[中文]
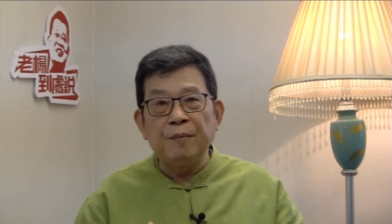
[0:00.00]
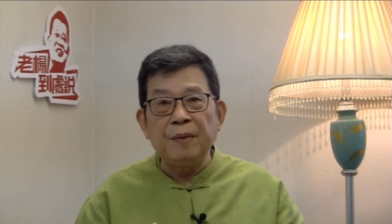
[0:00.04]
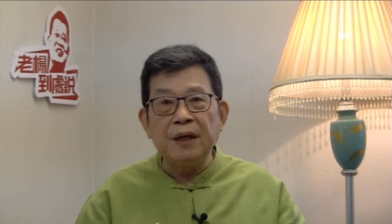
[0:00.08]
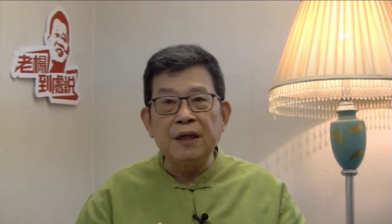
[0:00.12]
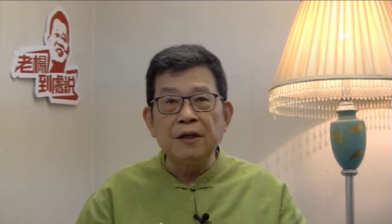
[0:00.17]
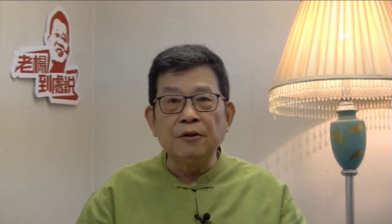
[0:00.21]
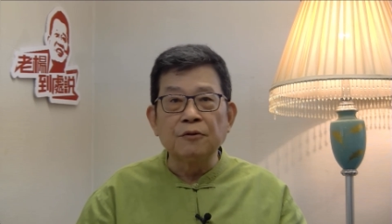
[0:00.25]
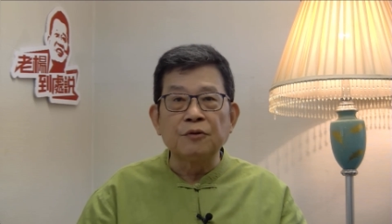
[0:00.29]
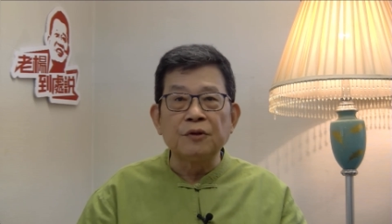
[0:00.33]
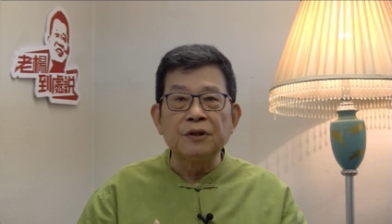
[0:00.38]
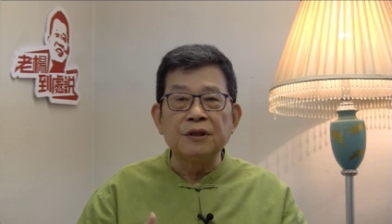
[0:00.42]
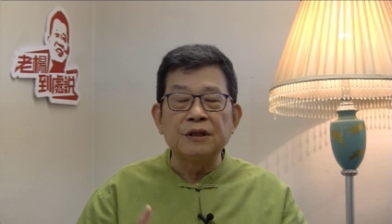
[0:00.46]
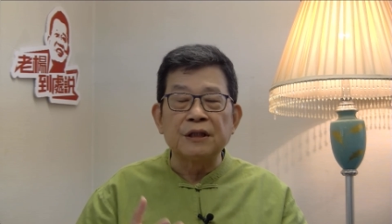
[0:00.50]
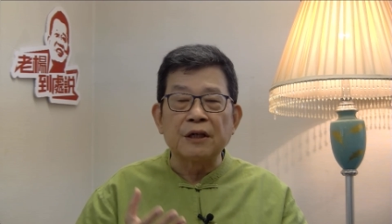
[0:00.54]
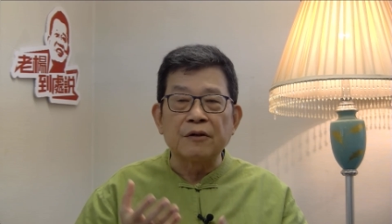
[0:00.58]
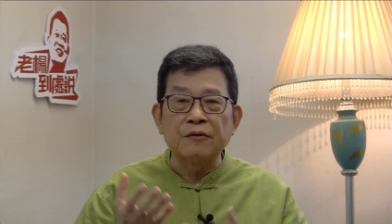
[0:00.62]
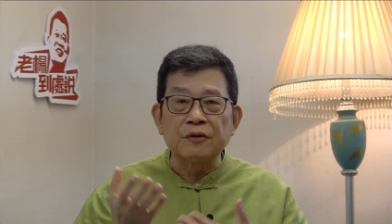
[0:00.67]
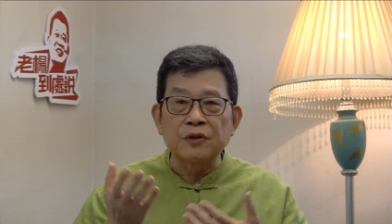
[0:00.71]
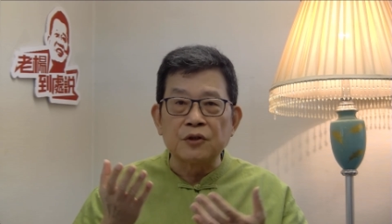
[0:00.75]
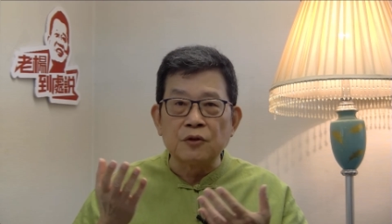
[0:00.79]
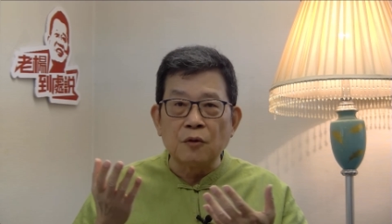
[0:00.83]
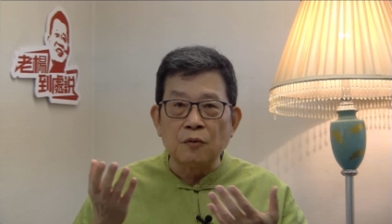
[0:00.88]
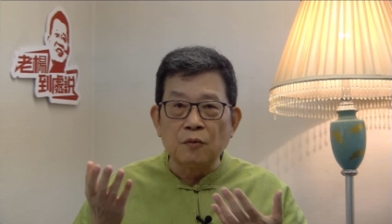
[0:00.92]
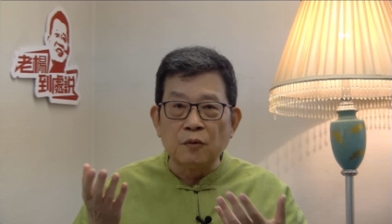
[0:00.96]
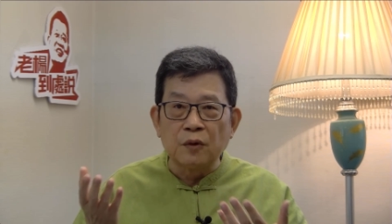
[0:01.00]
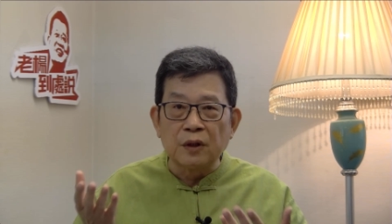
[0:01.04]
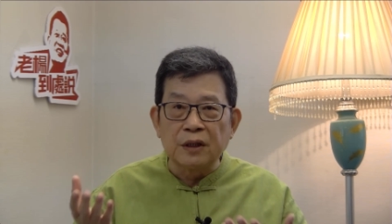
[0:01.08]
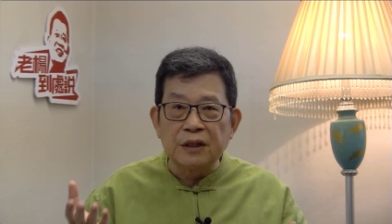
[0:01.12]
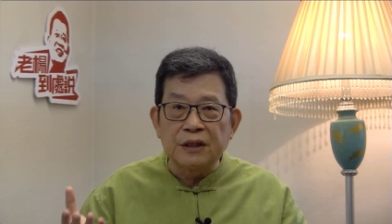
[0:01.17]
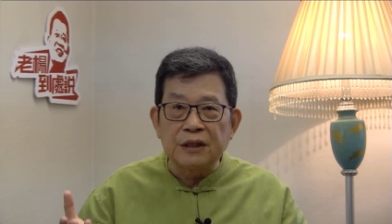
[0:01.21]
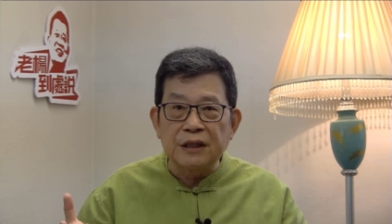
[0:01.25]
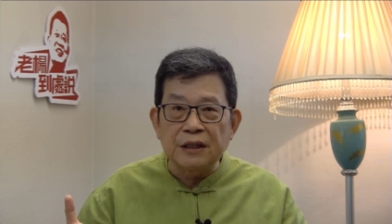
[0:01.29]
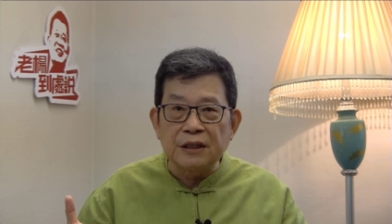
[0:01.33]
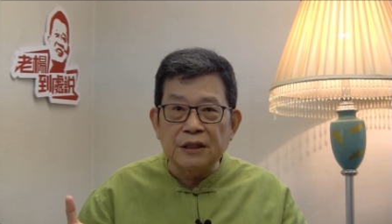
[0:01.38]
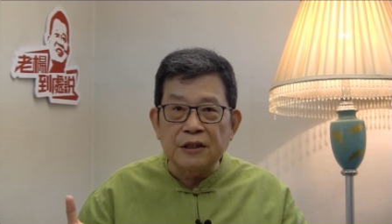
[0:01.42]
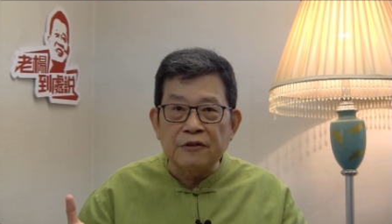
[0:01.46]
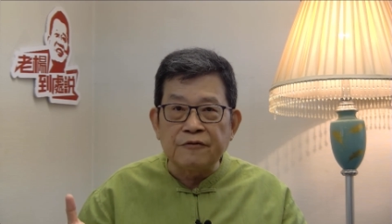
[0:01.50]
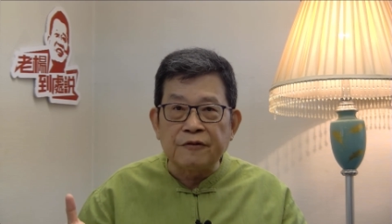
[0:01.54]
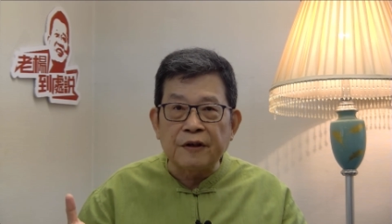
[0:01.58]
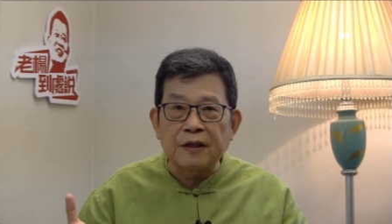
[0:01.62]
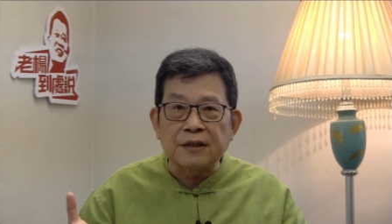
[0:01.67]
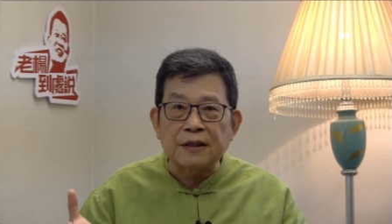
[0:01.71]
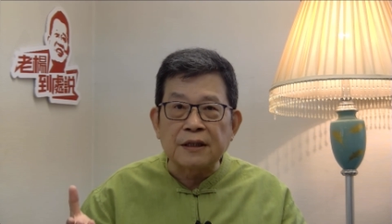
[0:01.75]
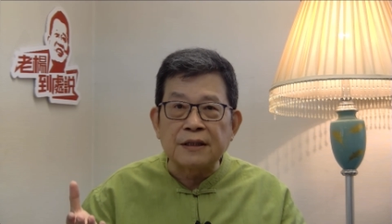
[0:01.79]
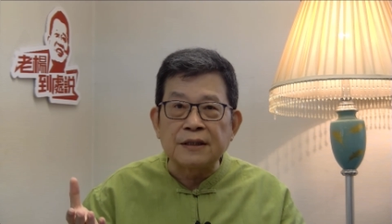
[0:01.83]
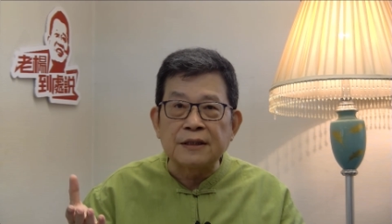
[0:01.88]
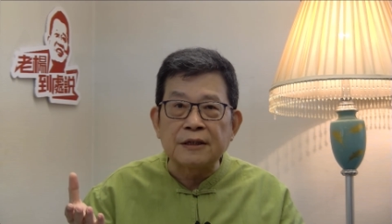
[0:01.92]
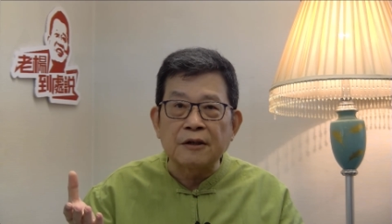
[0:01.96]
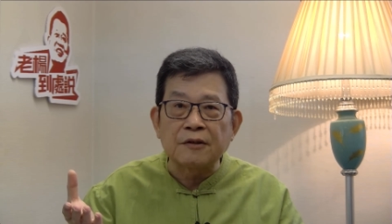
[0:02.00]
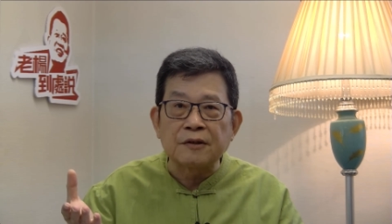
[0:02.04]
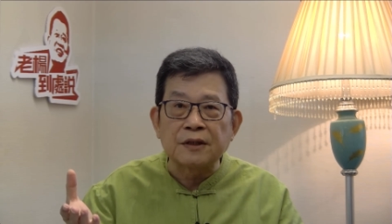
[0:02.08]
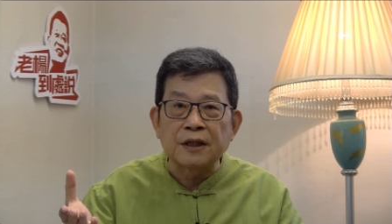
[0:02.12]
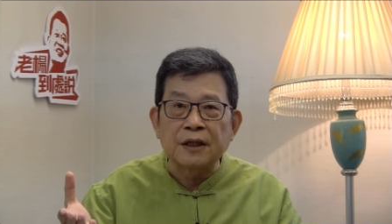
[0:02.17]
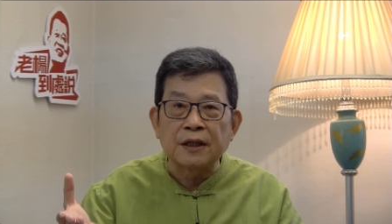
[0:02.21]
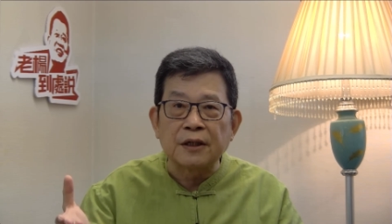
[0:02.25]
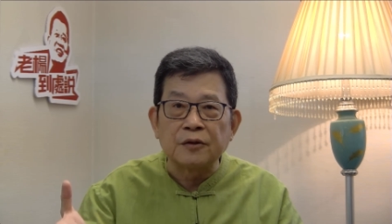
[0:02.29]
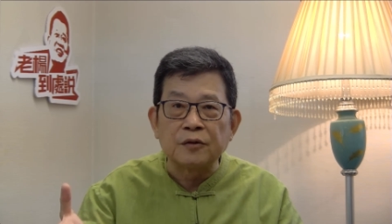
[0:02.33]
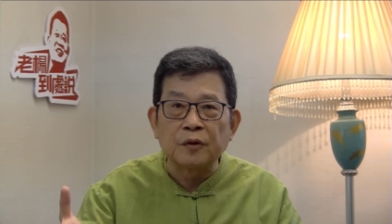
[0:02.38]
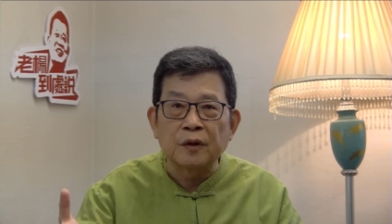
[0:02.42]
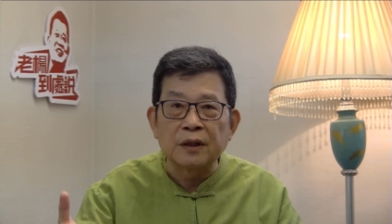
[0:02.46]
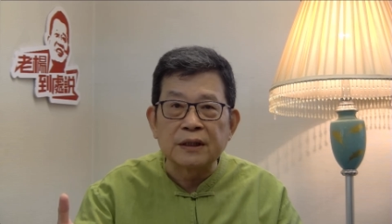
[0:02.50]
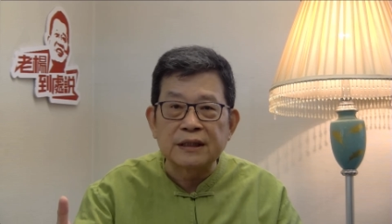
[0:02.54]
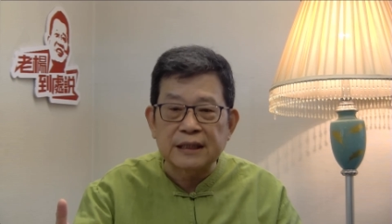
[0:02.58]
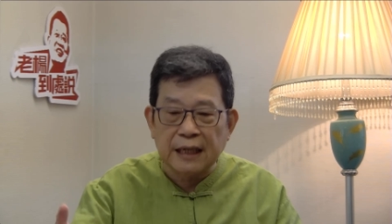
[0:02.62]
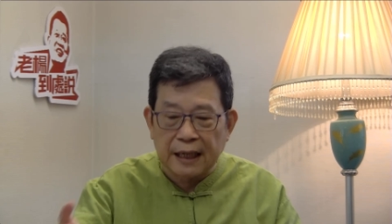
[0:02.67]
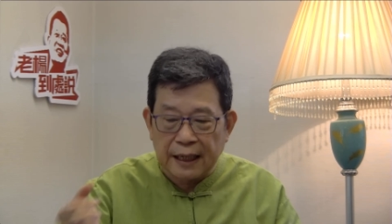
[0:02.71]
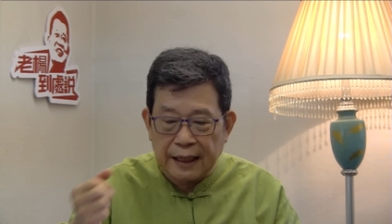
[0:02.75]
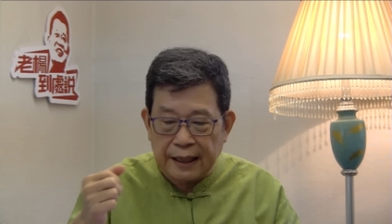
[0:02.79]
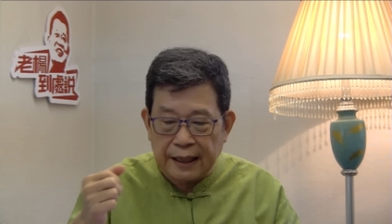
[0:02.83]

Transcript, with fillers: 有对整个中国的经济发展造成很多的障碍。